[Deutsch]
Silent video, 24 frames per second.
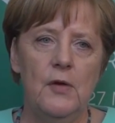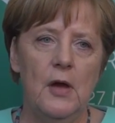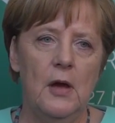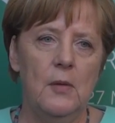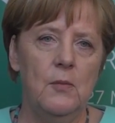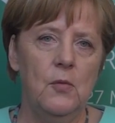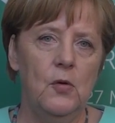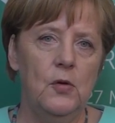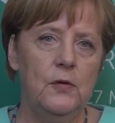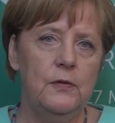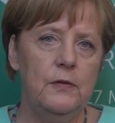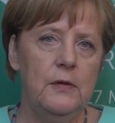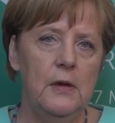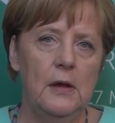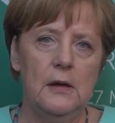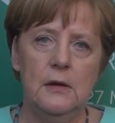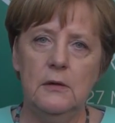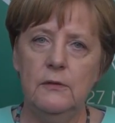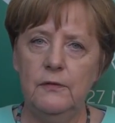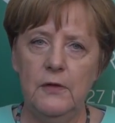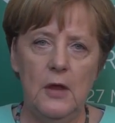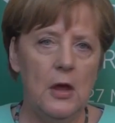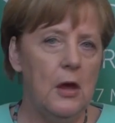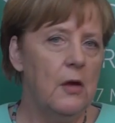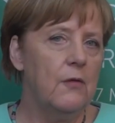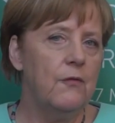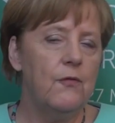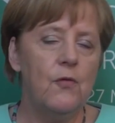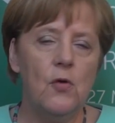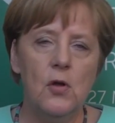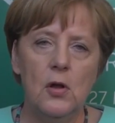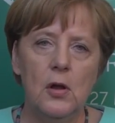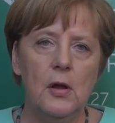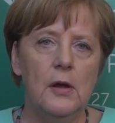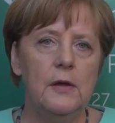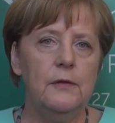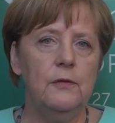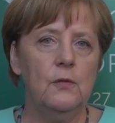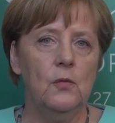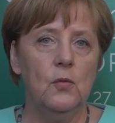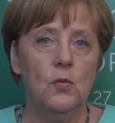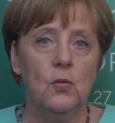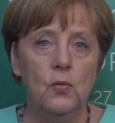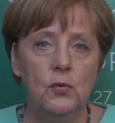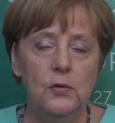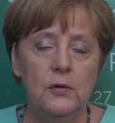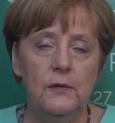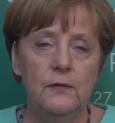Wir haben heute hier eine sehr erfolgreiche
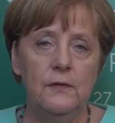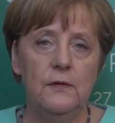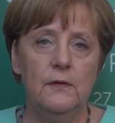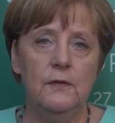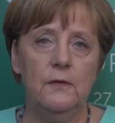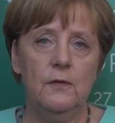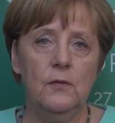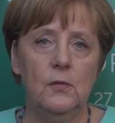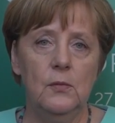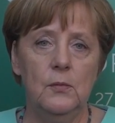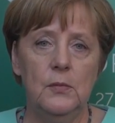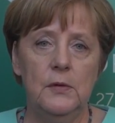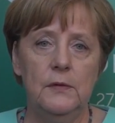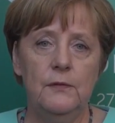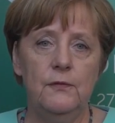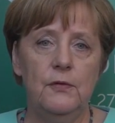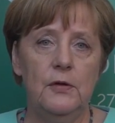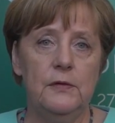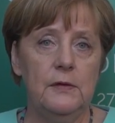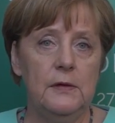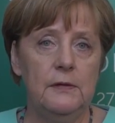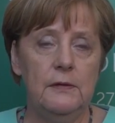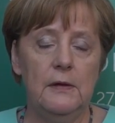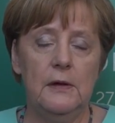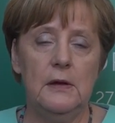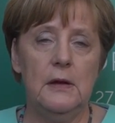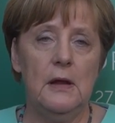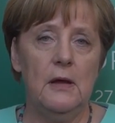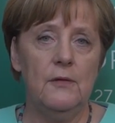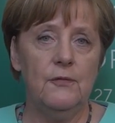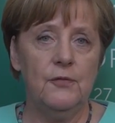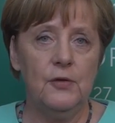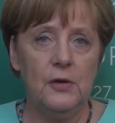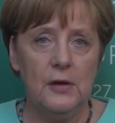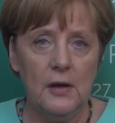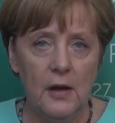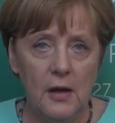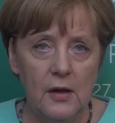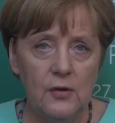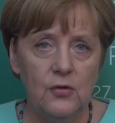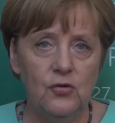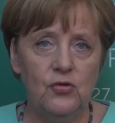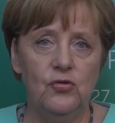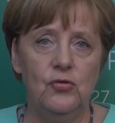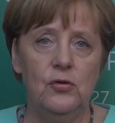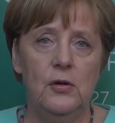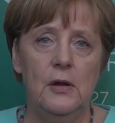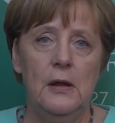und gute Sitzung mit Vertretern der
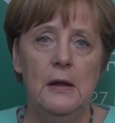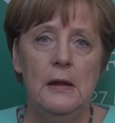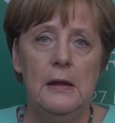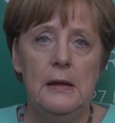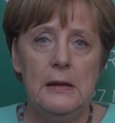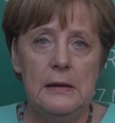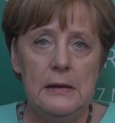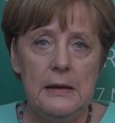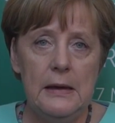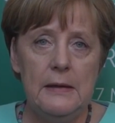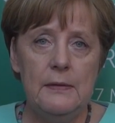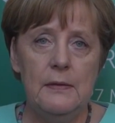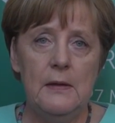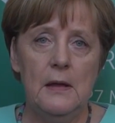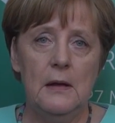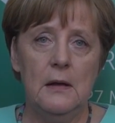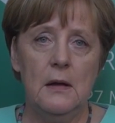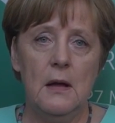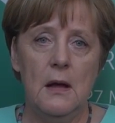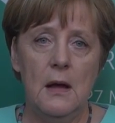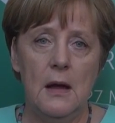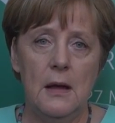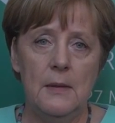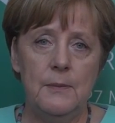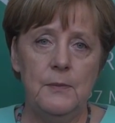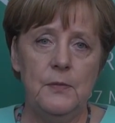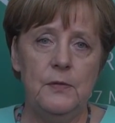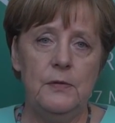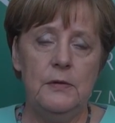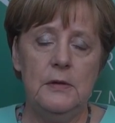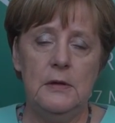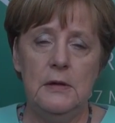afrikanischen Länder gehabt.